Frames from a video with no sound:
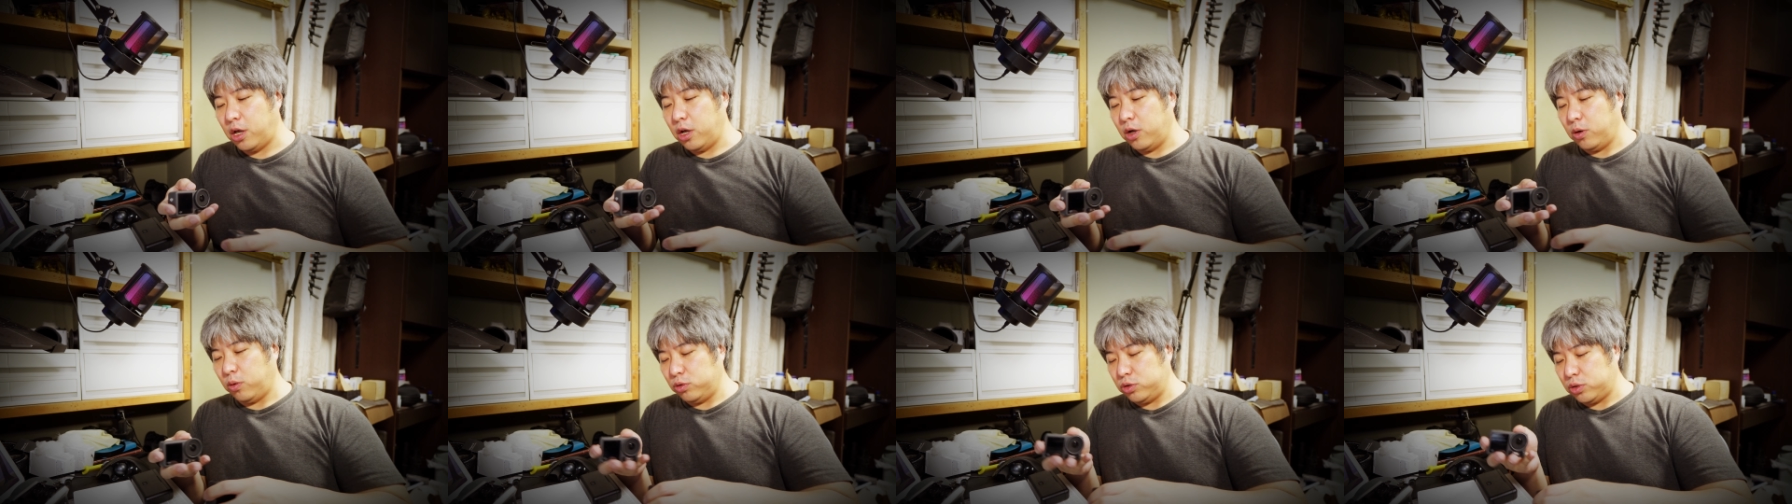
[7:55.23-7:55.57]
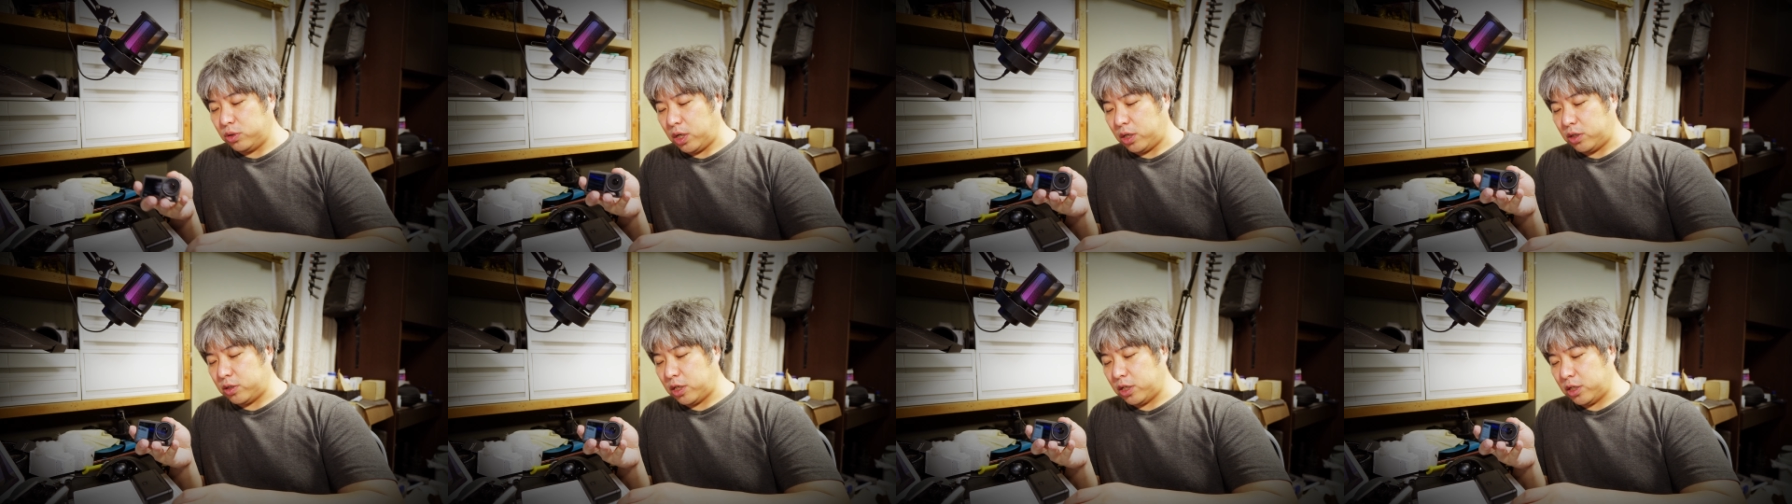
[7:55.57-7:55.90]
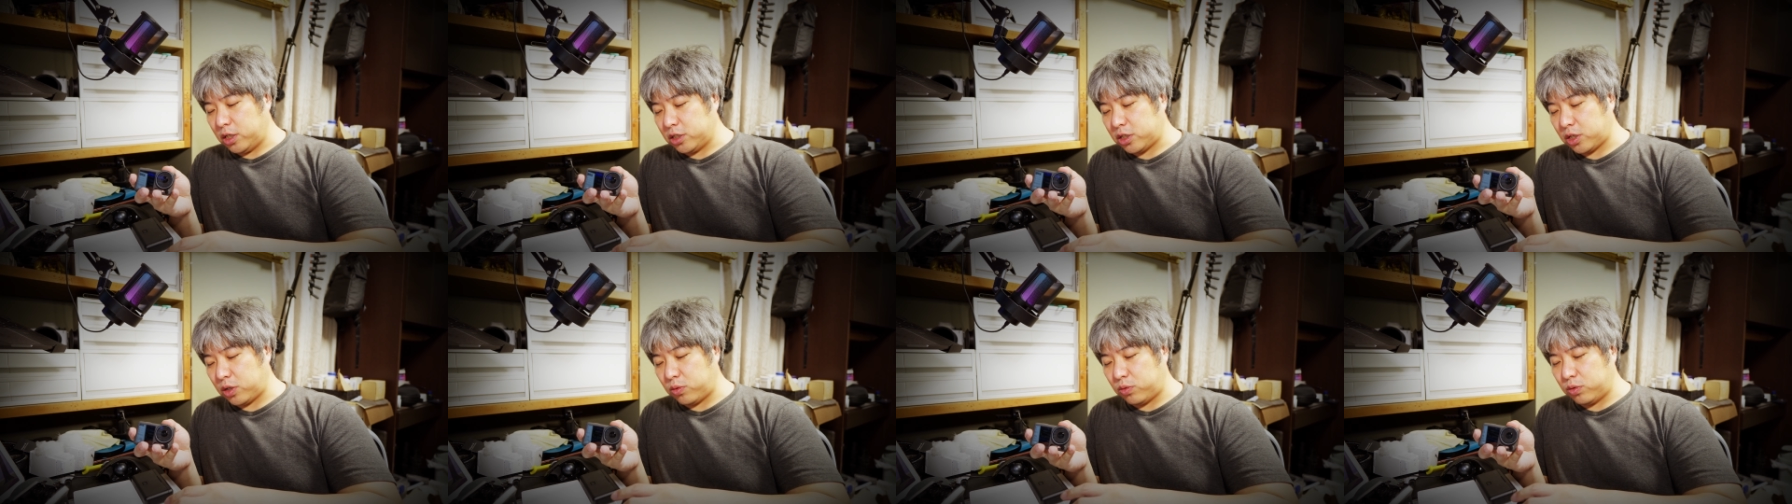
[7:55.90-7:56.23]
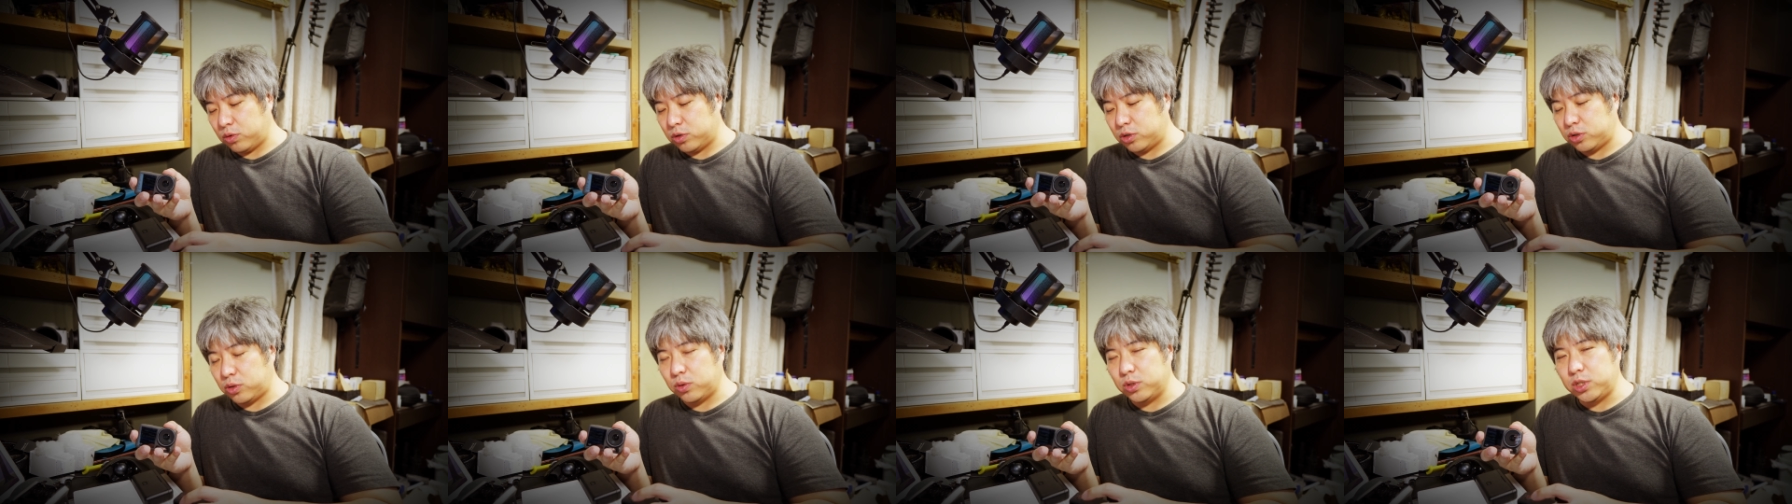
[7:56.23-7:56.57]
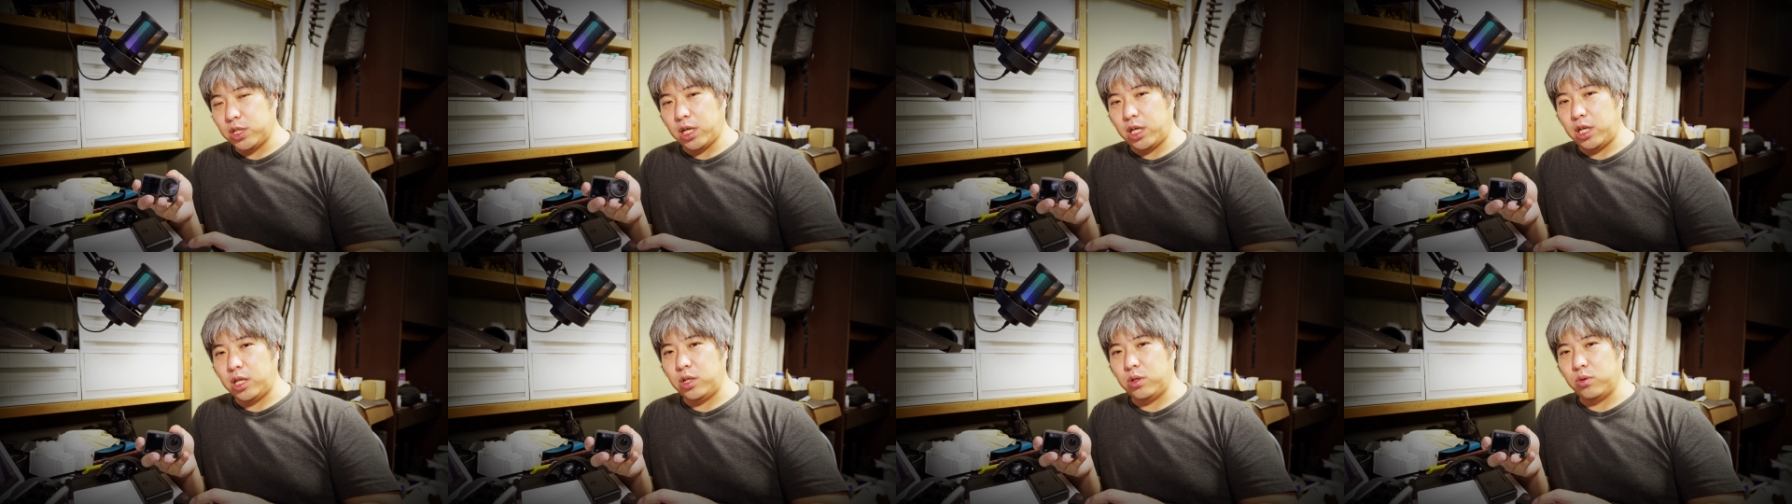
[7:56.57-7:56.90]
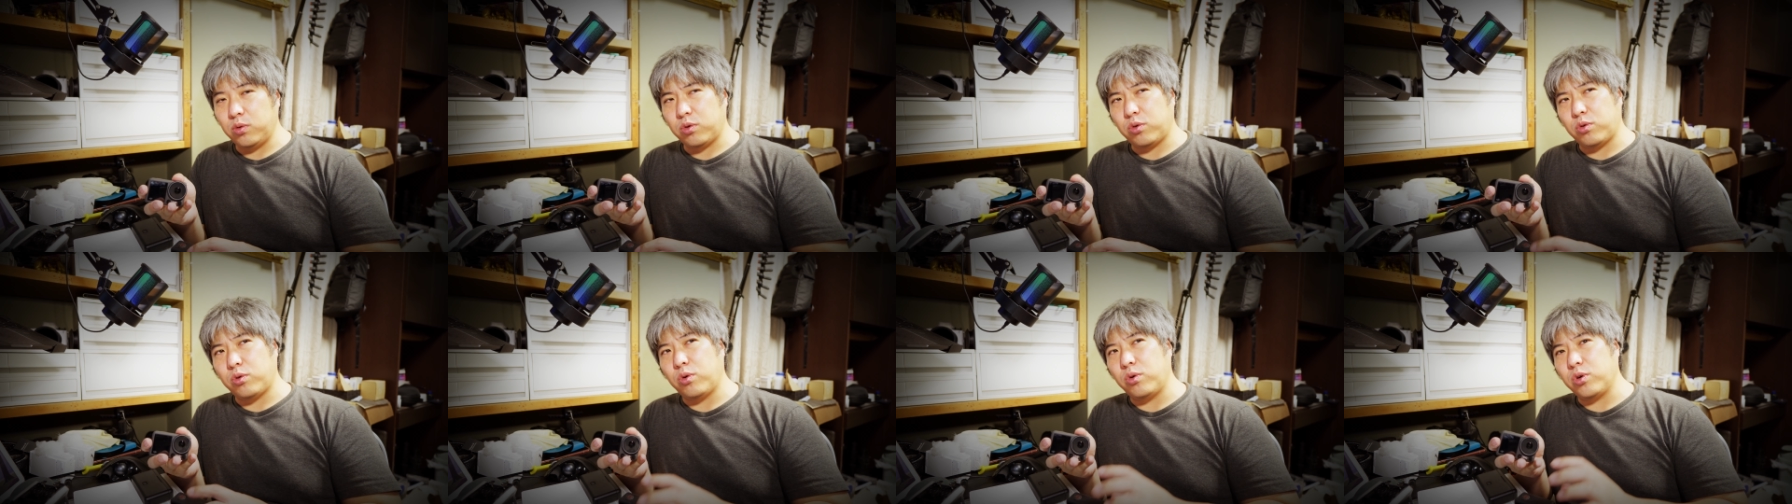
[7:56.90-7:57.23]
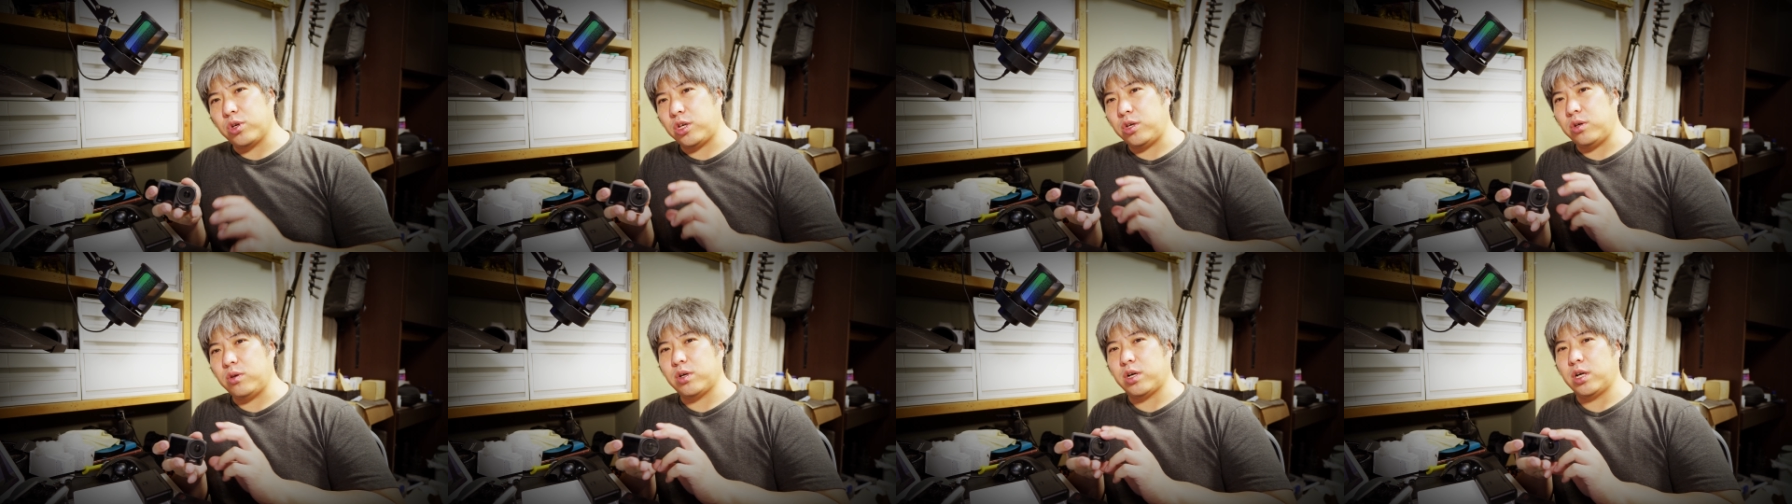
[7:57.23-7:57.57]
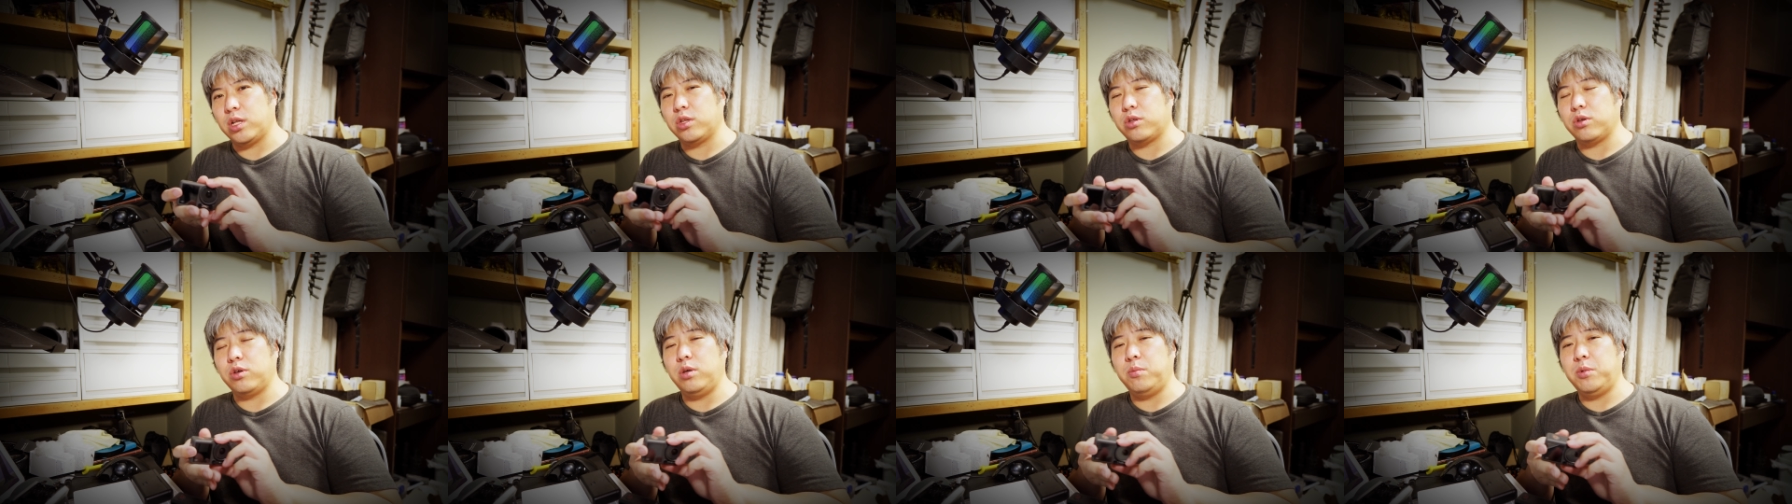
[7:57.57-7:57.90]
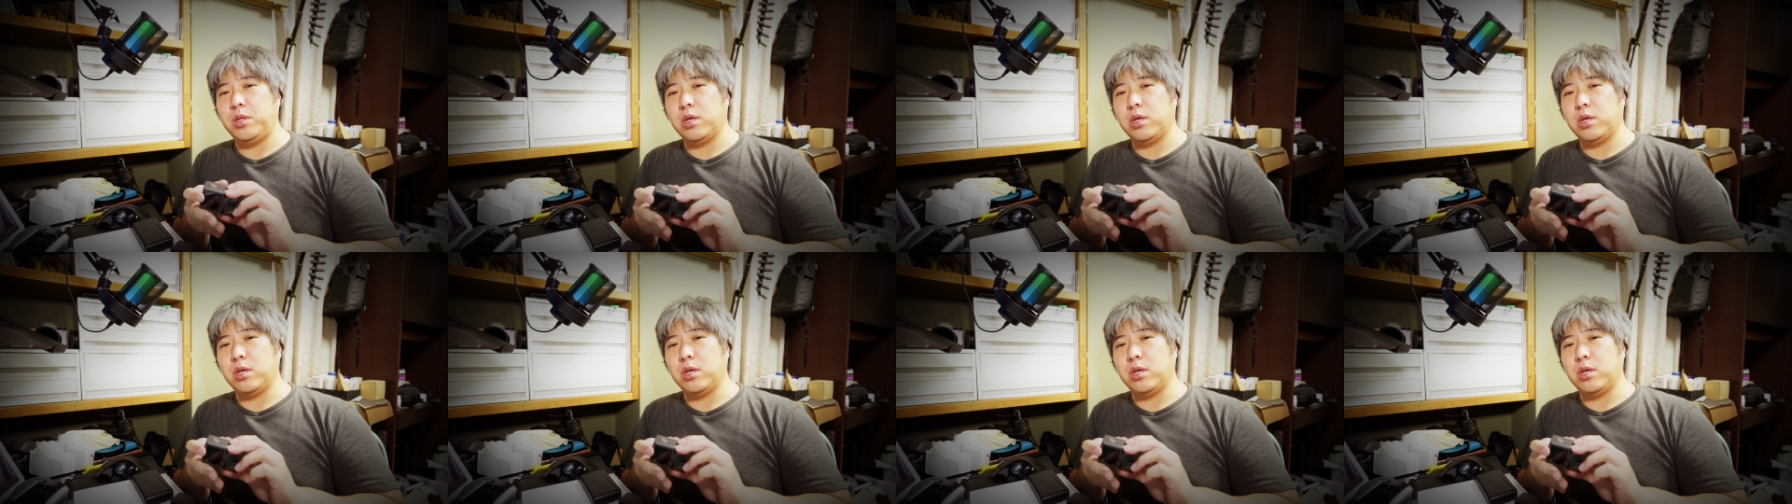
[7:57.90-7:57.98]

おそらくなんですけど、この素材の高級感という意